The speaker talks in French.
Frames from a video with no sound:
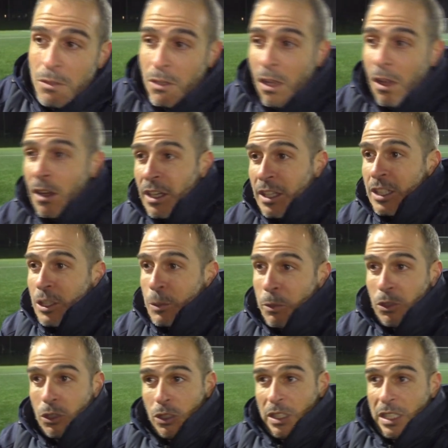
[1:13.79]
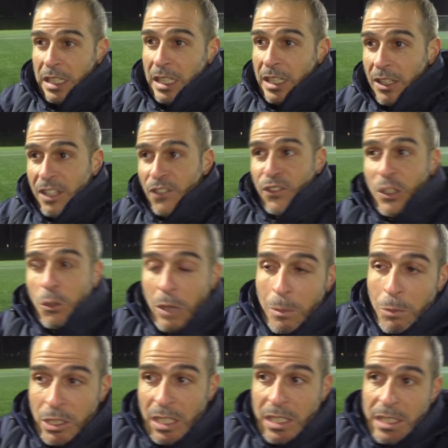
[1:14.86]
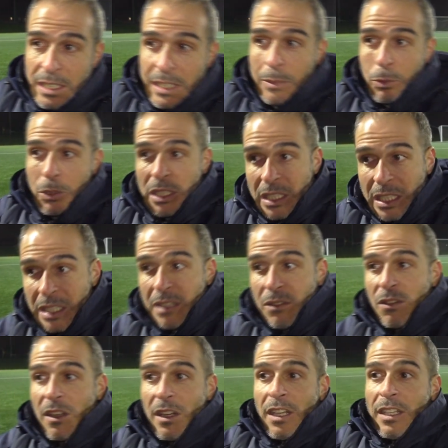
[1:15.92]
Donc, je pense que si euh, les filles ont la mentalité positive,